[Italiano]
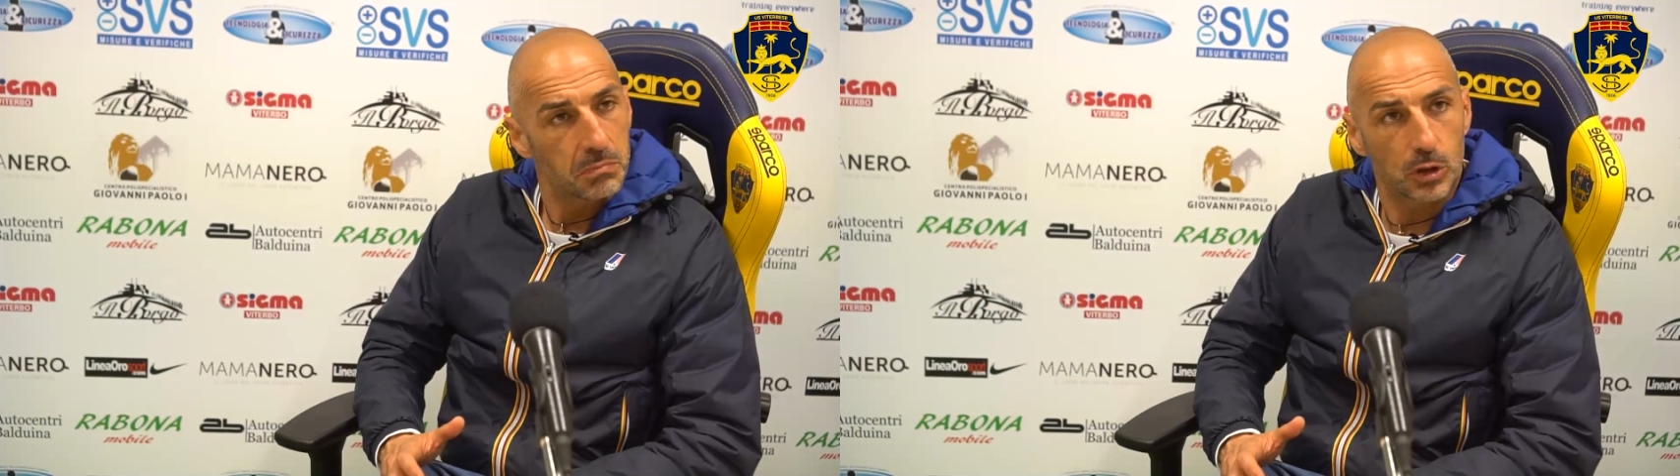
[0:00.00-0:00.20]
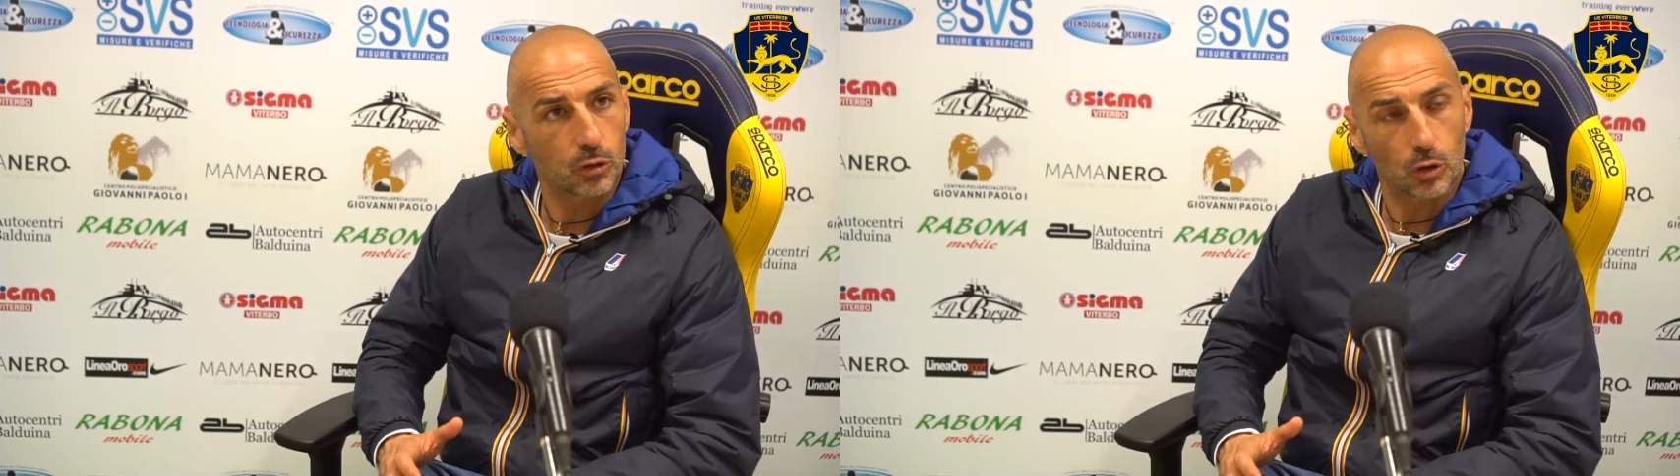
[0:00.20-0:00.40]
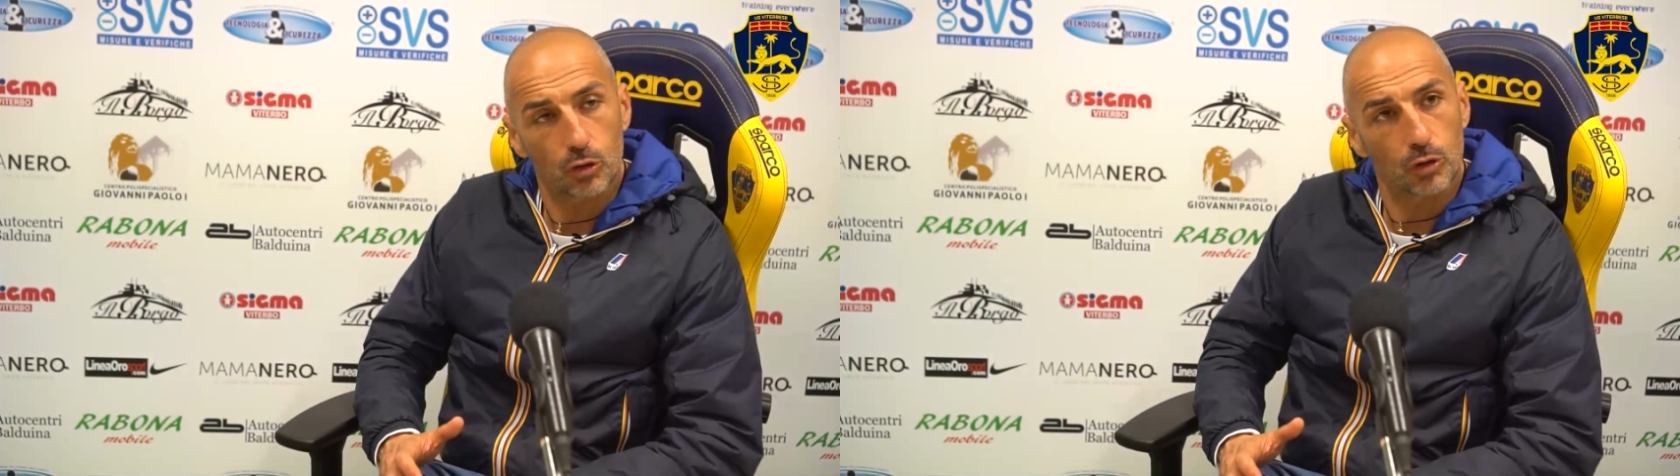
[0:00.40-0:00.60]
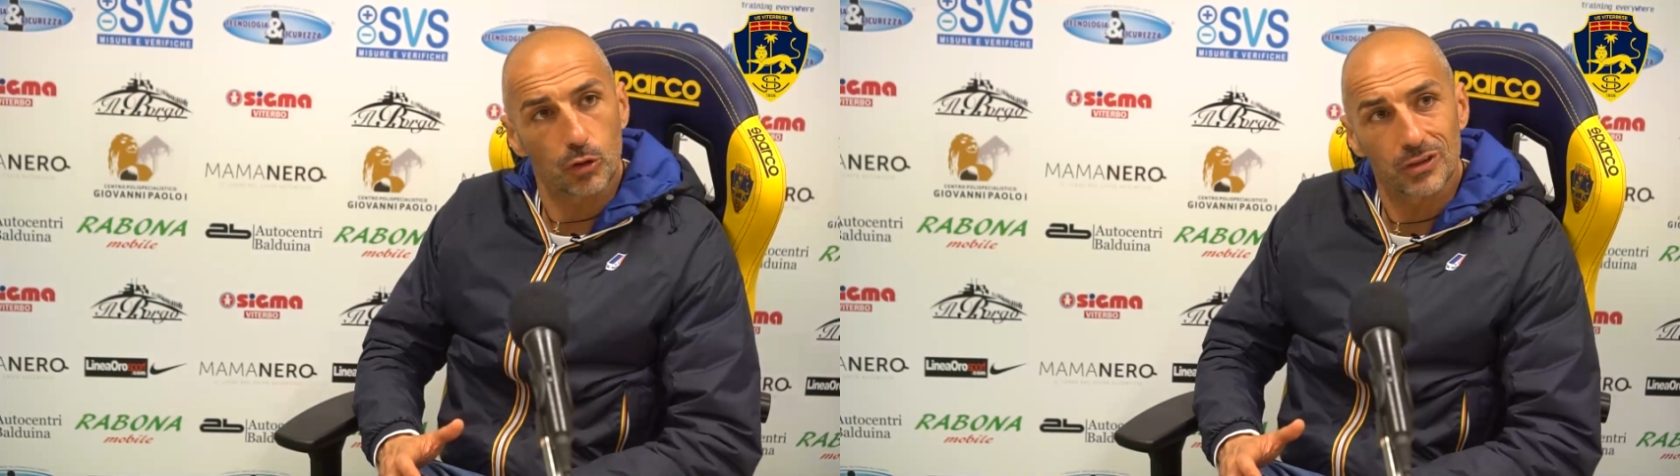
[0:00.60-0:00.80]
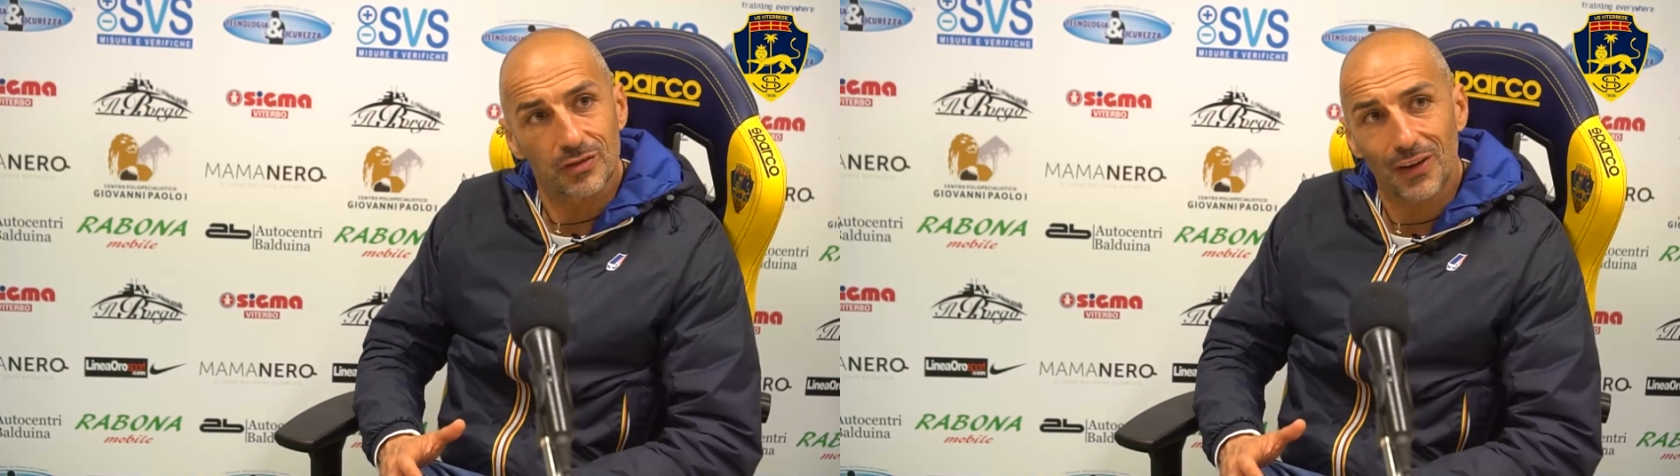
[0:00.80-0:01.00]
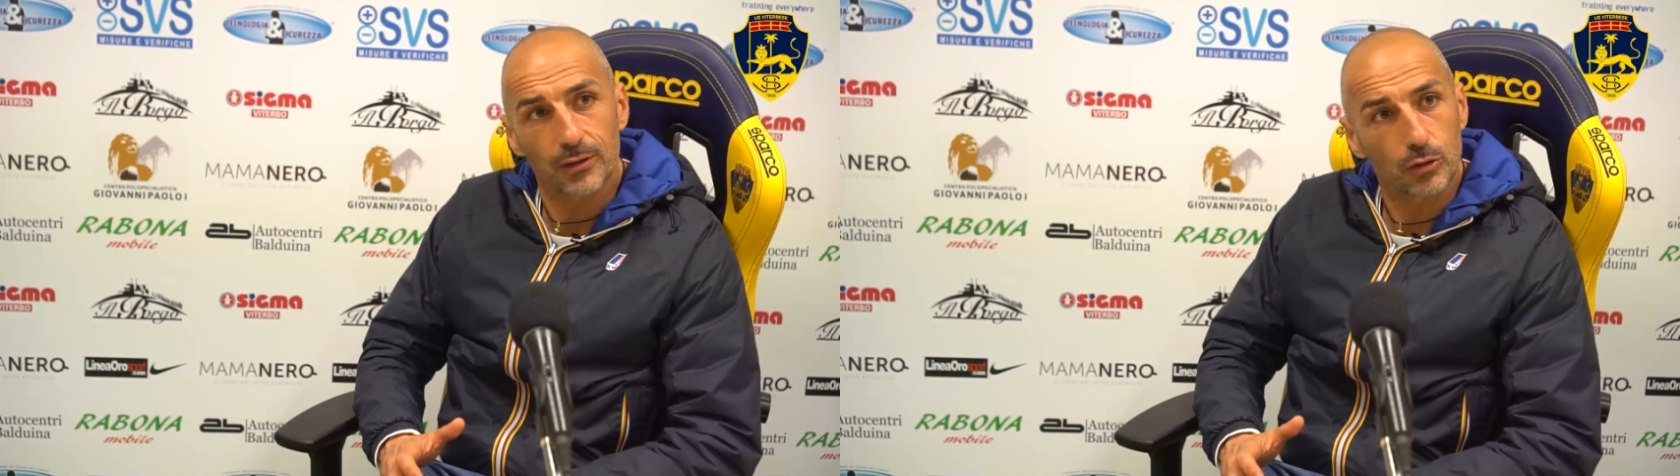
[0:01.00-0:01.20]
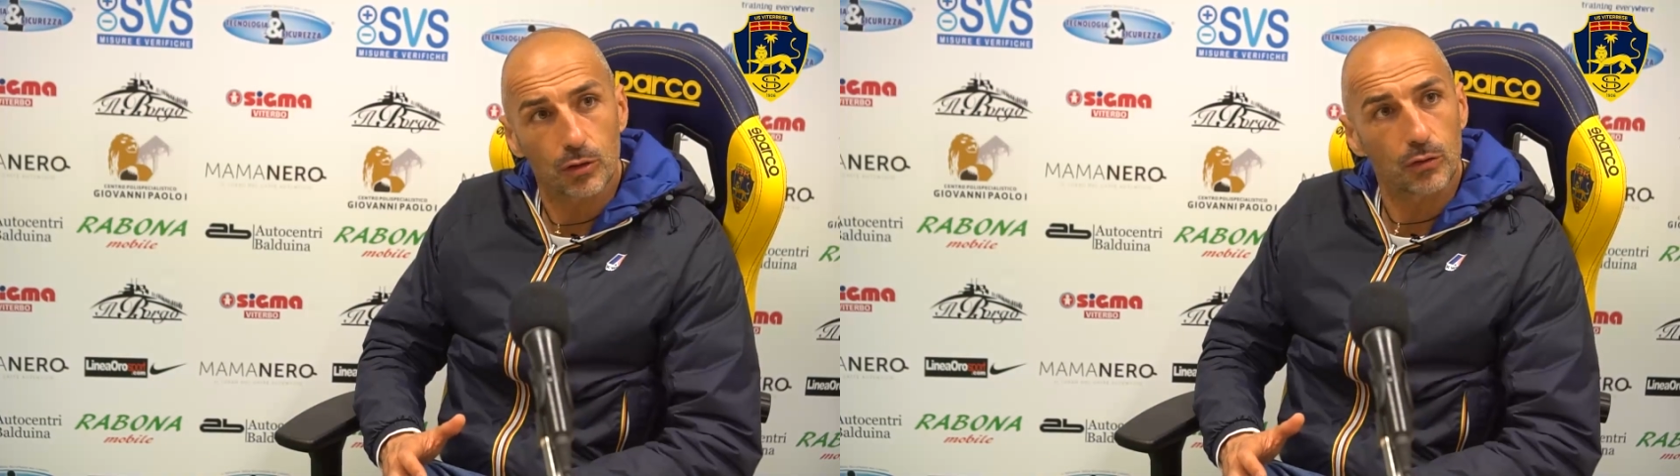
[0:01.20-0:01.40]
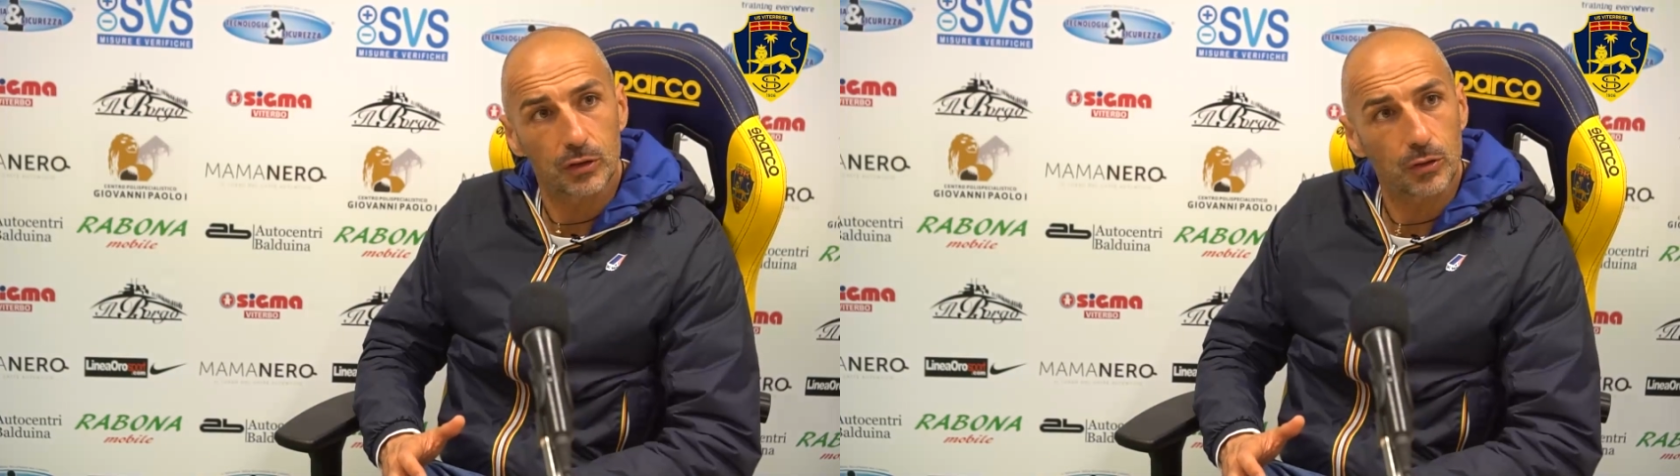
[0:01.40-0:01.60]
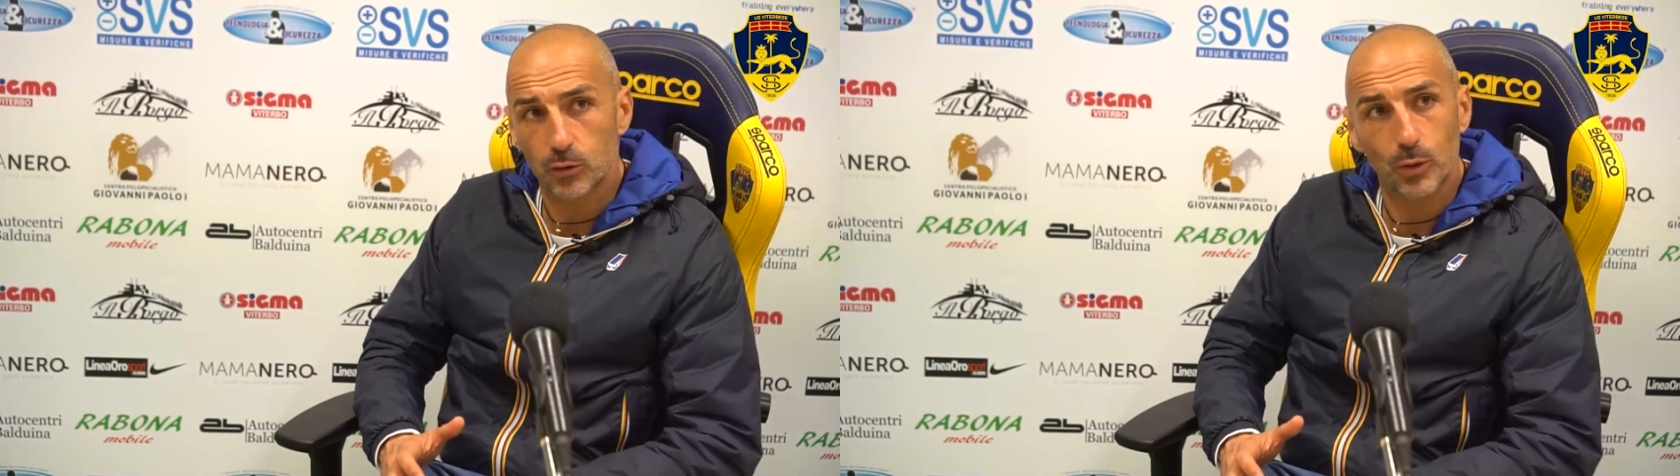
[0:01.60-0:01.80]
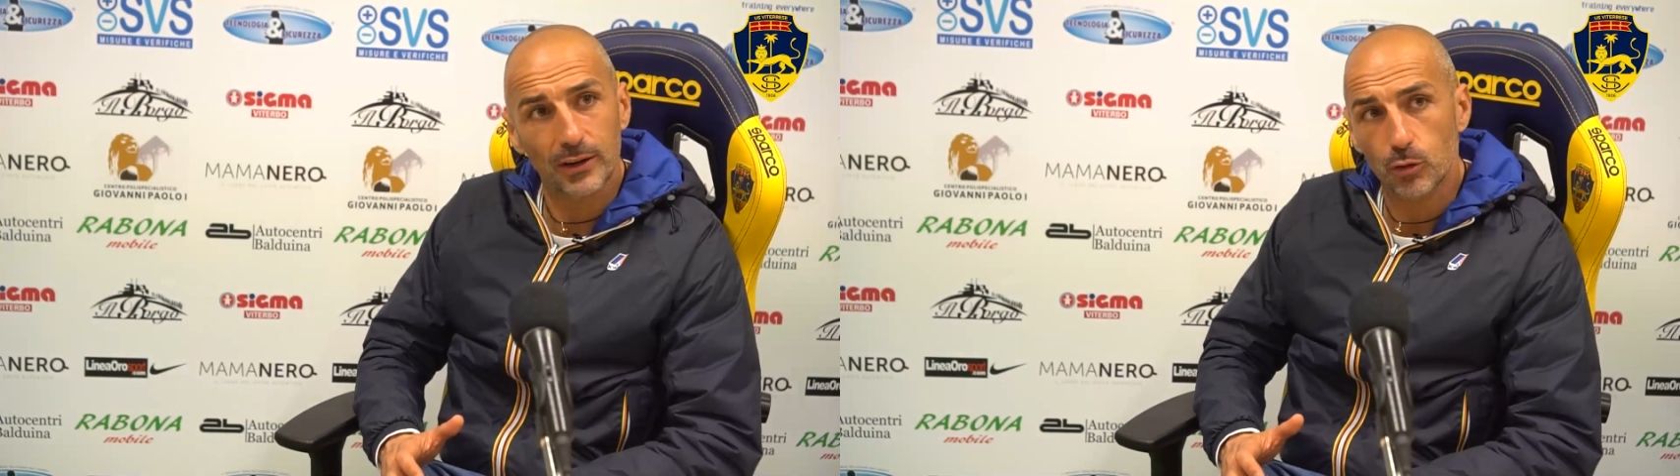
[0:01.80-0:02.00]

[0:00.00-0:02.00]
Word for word: io sono soddisfatto, ho visto una squadra